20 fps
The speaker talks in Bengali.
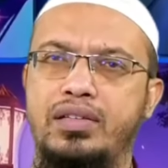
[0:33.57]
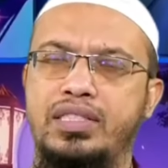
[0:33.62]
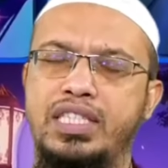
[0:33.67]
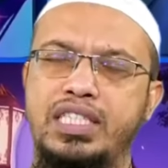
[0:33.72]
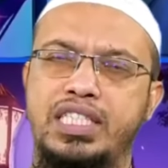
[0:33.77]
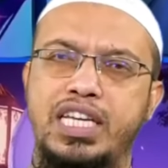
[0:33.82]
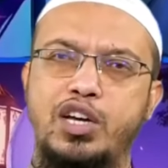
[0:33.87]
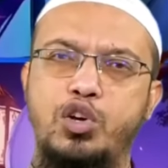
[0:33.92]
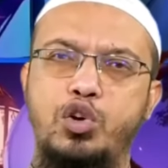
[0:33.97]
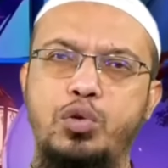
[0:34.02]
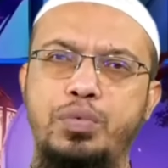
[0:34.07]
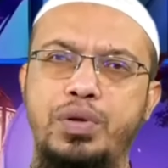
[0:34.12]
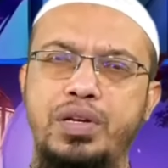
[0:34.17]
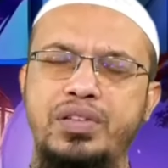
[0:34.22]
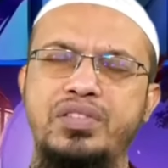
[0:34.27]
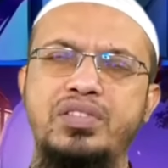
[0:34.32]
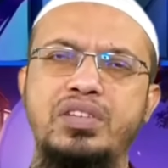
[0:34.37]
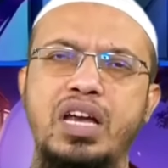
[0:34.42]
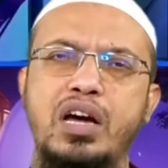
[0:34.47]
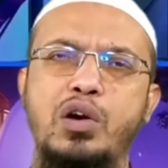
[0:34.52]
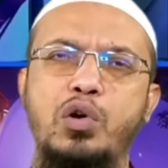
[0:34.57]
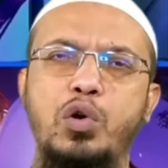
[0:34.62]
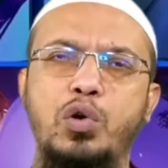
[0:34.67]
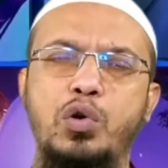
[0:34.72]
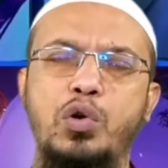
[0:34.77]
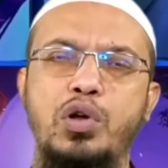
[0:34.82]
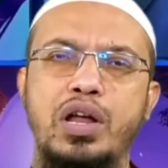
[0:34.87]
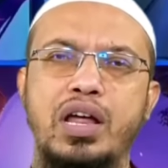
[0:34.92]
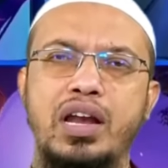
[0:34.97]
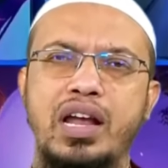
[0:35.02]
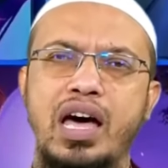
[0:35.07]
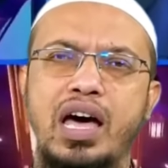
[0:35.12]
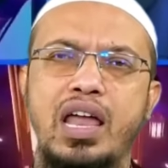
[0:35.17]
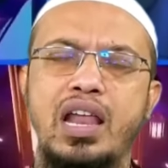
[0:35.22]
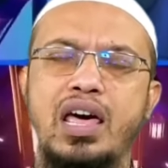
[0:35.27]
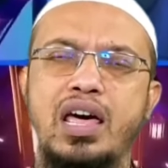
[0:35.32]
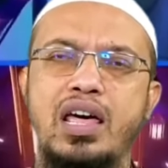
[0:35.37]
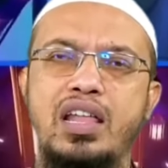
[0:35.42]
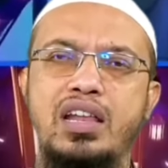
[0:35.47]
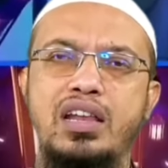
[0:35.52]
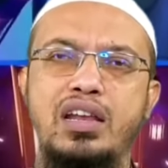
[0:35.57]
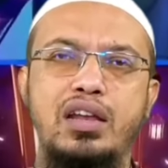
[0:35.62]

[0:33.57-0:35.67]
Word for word: চেষ্টা করবেন স্ট্রাগল করার হালাল